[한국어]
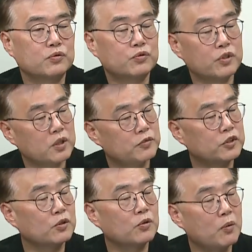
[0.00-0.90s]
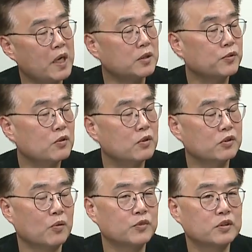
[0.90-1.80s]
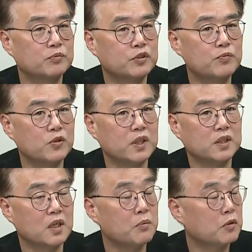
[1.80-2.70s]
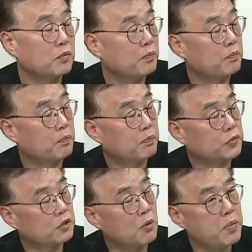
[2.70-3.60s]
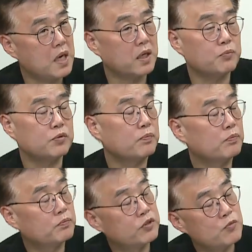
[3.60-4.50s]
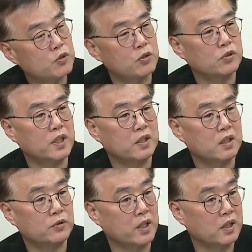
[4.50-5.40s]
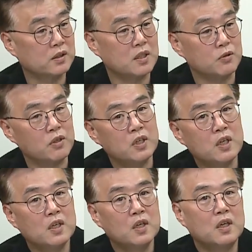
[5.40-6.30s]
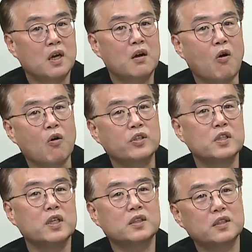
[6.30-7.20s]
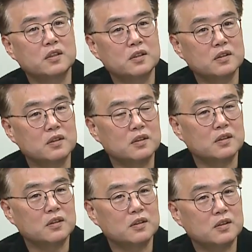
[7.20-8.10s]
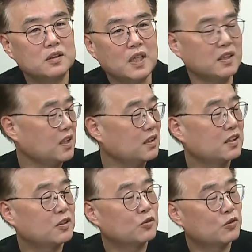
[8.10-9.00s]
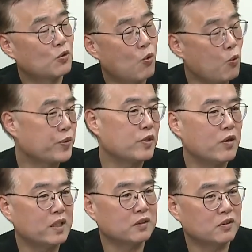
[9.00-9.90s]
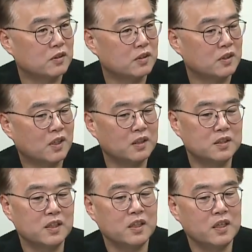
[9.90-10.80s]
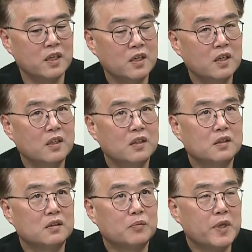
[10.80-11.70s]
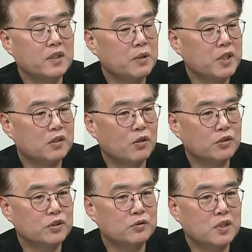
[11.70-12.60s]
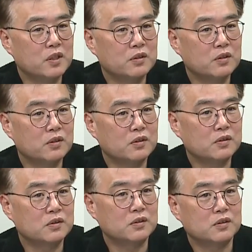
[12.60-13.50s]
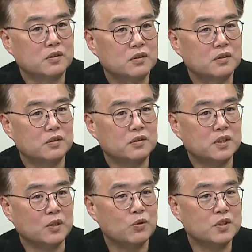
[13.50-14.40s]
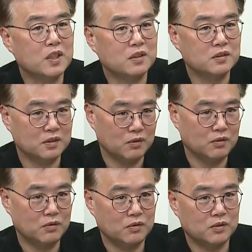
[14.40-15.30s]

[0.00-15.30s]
수입 의존도가 80% 넘는 품목 자체가 한번 뭐 1,800개 품목 정도 된다고 얘기하더라고요. 음. 그러니까 거기에 사실은 상당히 이제 꼭 필요한 것들. 그러니까 지난해 어, 팬데믹이 터지고 나서 그 자동차 그